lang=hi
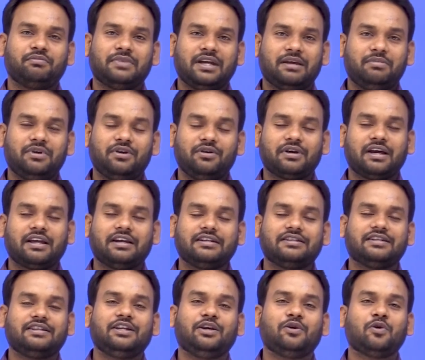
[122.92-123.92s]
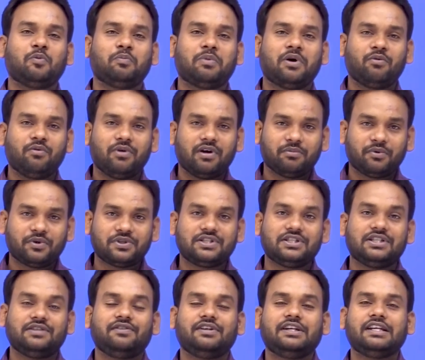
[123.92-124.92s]
मैं भी एनर्जेटिक हो पाऊँगा
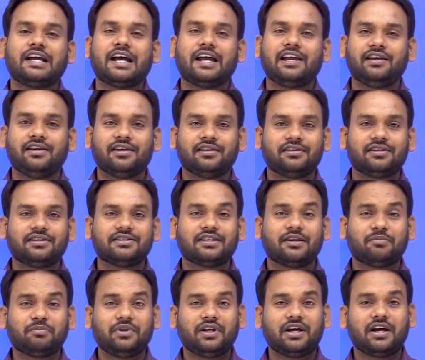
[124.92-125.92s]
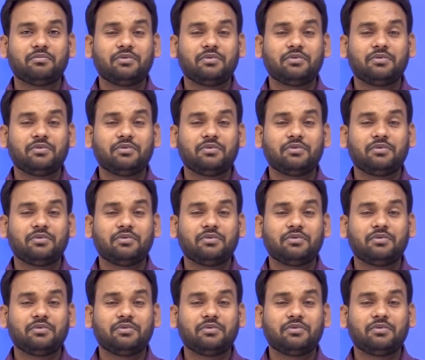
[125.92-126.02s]
पॉजिटिविटी आएगी अंदर से अपने